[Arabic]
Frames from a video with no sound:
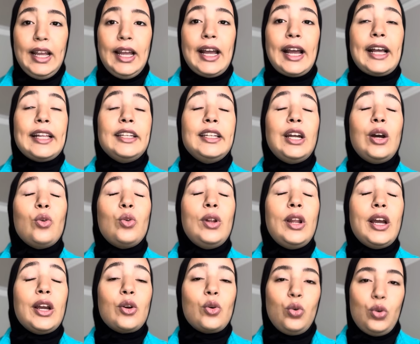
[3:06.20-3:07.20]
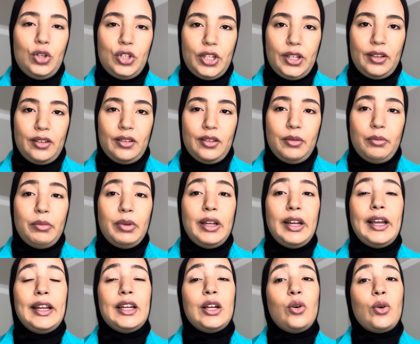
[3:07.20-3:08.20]
غادي نعاود لها كل شيء بلي
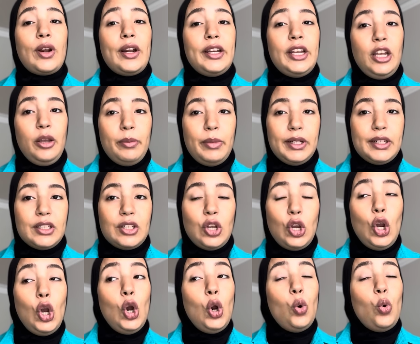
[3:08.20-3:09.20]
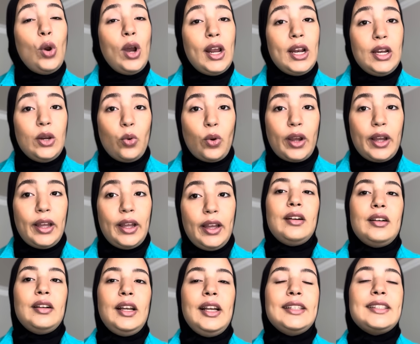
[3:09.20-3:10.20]
انه راني حملت وها اللي وقع
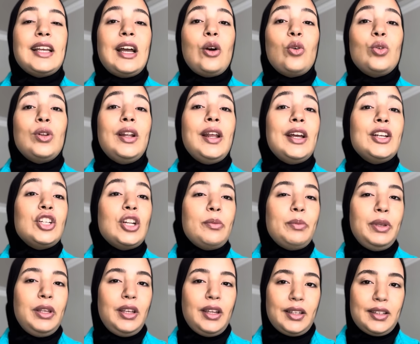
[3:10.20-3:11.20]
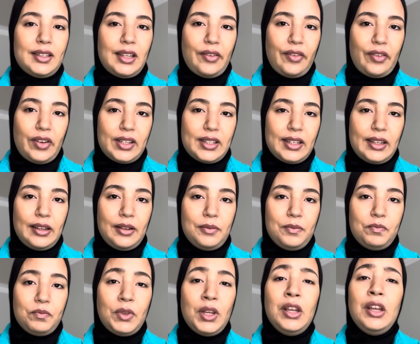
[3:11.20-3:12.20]
حتى عاودت لها جميع التفاصيل
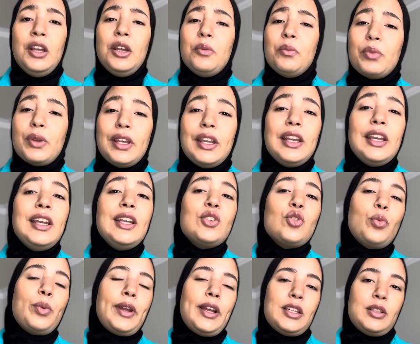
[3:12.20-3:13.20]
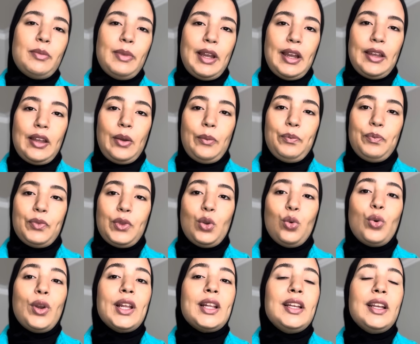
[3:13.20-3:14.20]
بكيت وبكات معايا
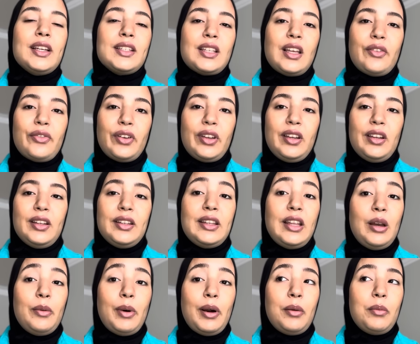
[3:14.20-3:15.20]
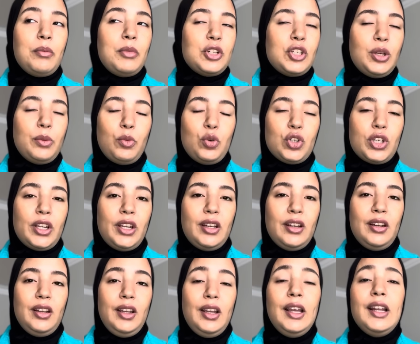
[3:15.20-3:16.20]
وقالت لي صافي دابا ماشي مشكل
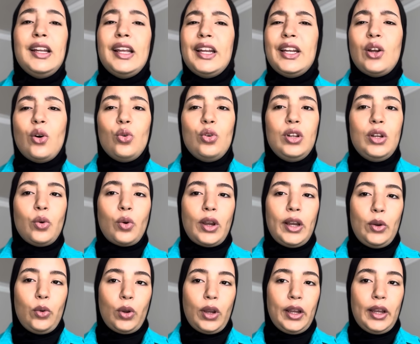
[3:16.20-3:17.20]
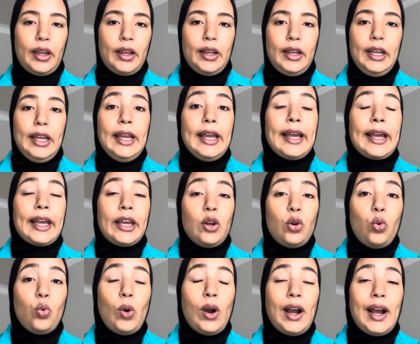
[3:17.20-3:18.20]
لانه اللي وقع وقع غير
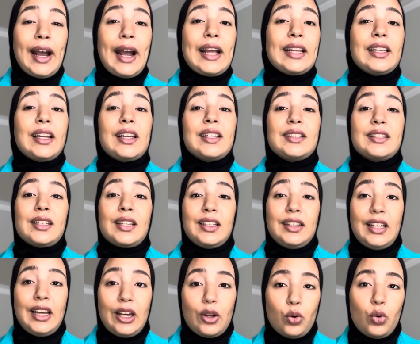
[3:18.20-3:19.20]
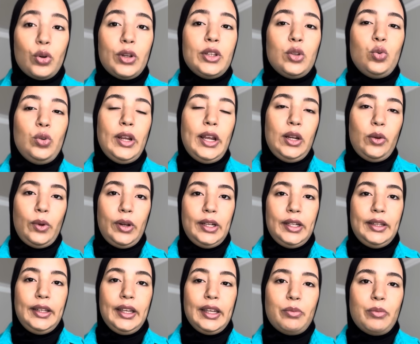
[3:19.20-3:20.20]
هو غادي خصك ضروري تقولها
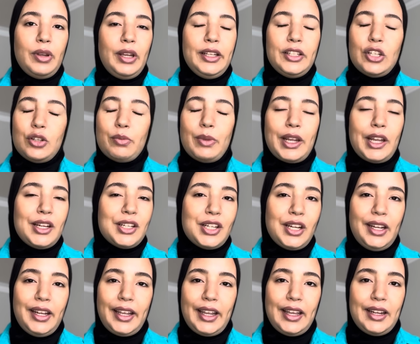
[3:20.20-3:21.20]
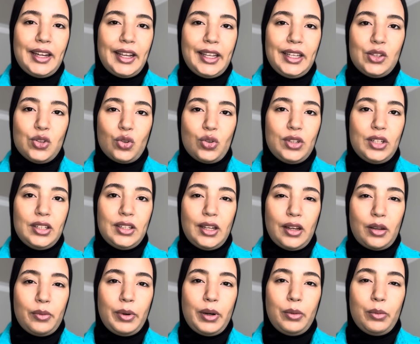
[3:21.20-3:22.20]
لوالديك حيت ما كانش عليك انك تسكتي
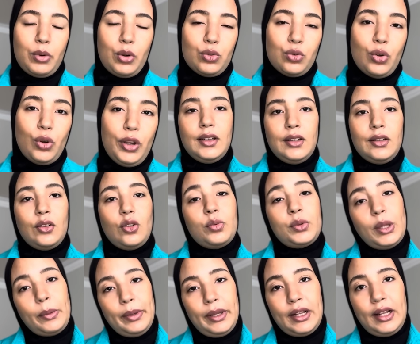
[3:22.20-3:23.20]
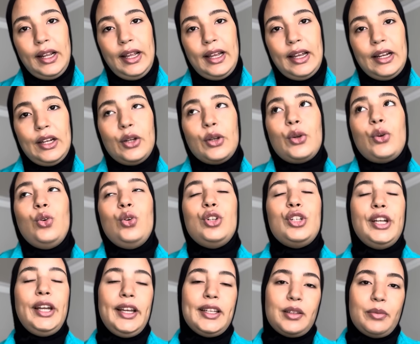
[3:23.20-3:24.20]
تكبر الموضوع وبطبيعه الحال
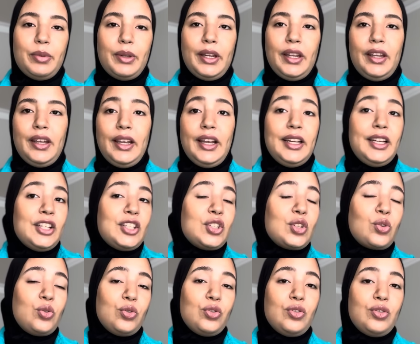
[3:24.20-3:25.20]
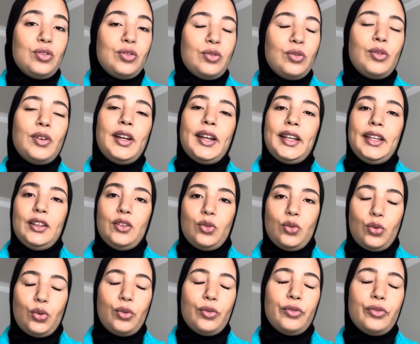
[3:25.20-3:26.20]
كلشي حسبني علاش سكت ولكن
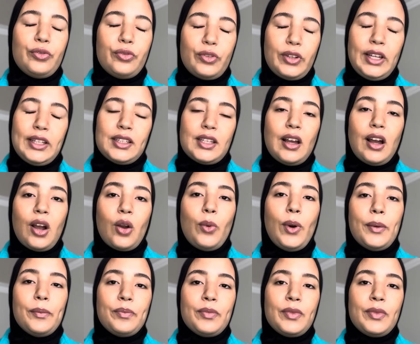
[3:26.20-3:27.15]
الظروف كانت اقوى